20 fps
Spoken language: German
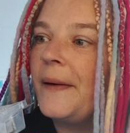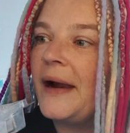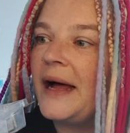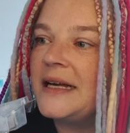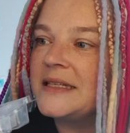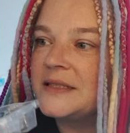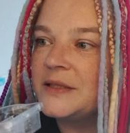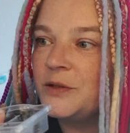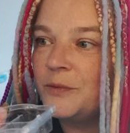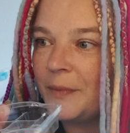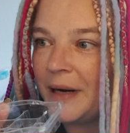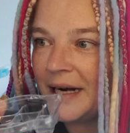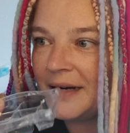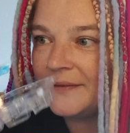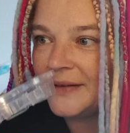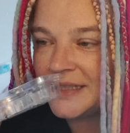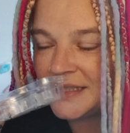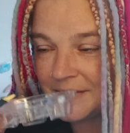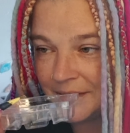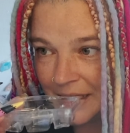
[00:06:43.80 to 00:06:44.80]
also
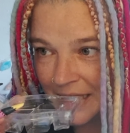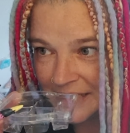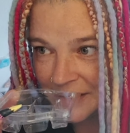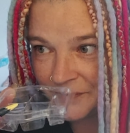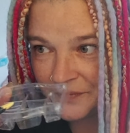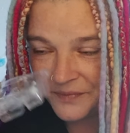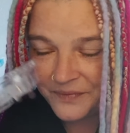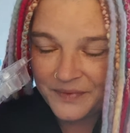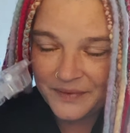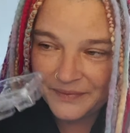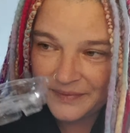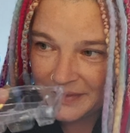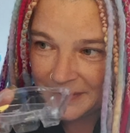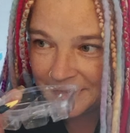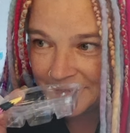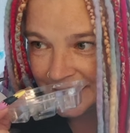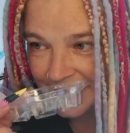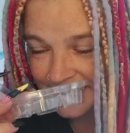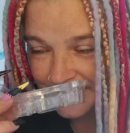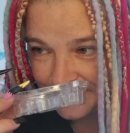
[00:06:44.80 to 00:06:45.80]
normalerweise, also
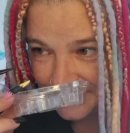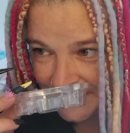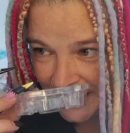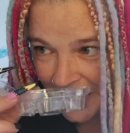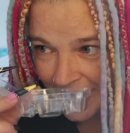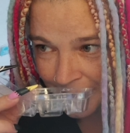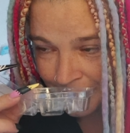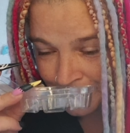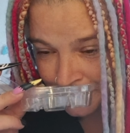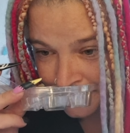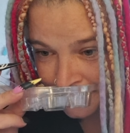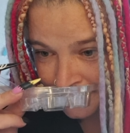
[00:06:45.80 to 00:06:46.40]
ja,